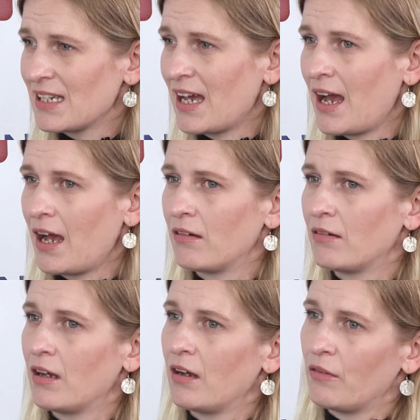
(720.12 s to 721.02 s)
ja
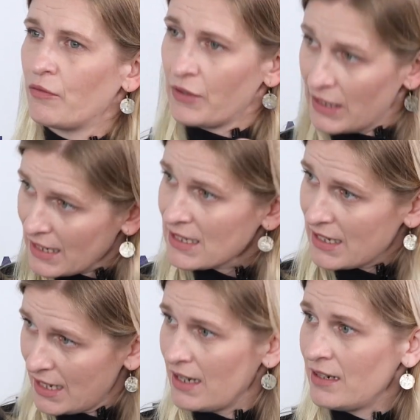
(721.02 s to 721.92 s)

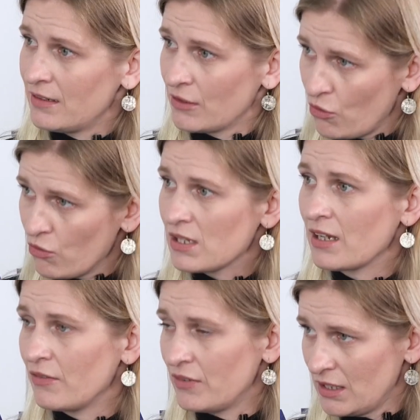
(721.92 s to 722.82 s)
finanziell ein
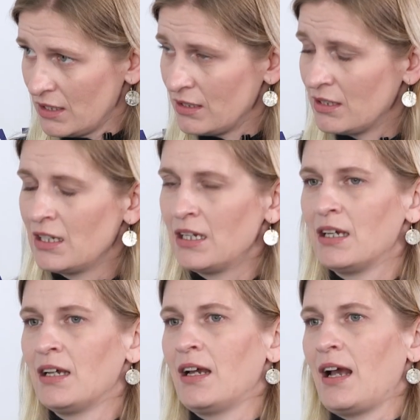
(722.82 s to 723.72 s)
großer Gewinn.
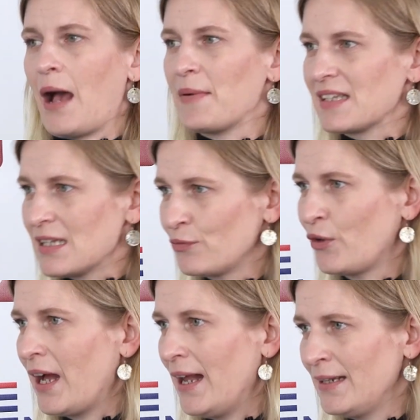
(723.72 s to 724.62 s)
Aber es ist
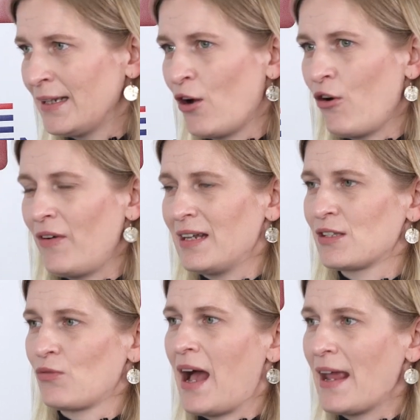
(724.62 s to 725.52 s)
vor allen Dingen auch, weil
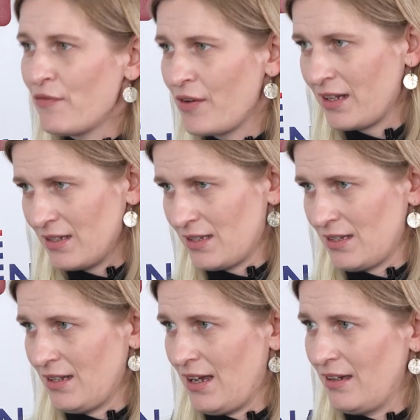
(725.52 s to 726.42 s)
es so einfach
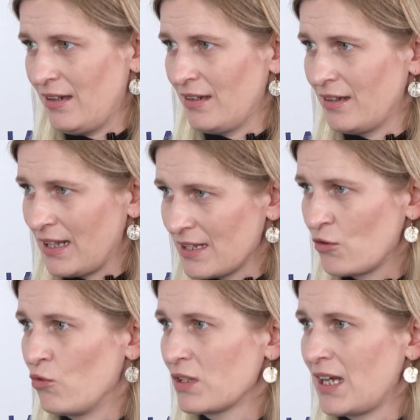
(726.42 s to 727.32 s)
ist, äh, ganz
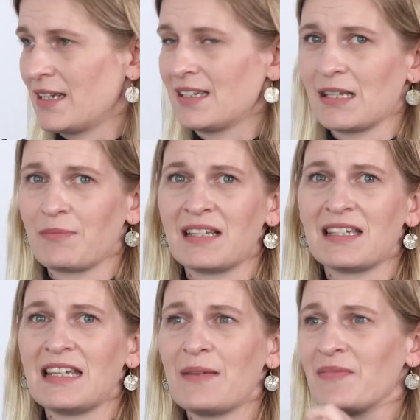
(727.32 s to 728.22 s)
großartig, dass man
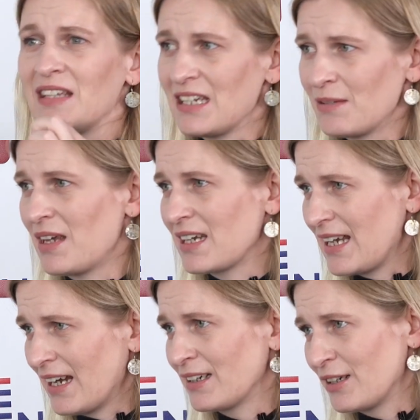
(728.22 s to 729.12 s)
sich eben nicht mehr
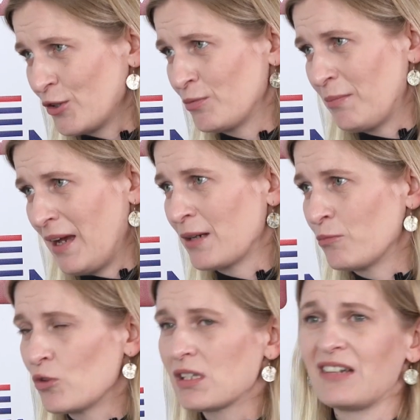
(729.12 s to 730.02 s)
Gedanken darüber machen
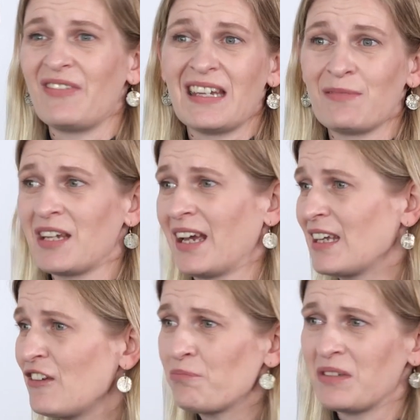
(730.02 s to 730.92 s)
muss, in welchem
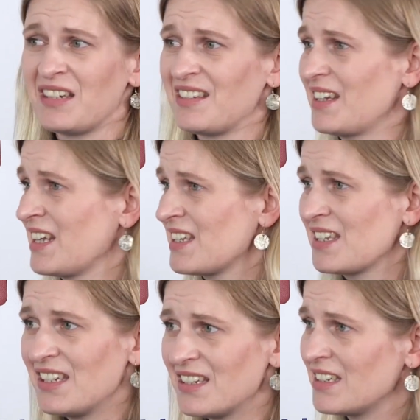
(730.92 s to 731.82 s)
Tarif bin ich denn jetzt
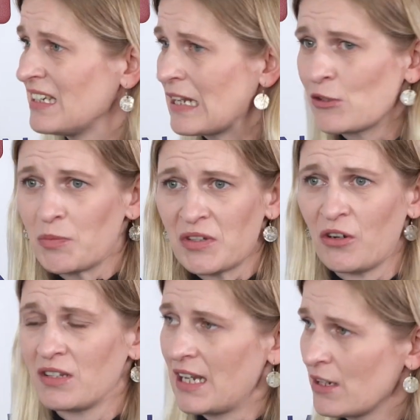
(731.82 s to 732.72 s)
hier in
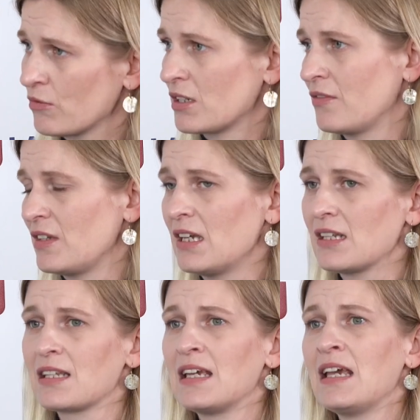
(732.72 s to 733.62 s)
XYZ unterwegs.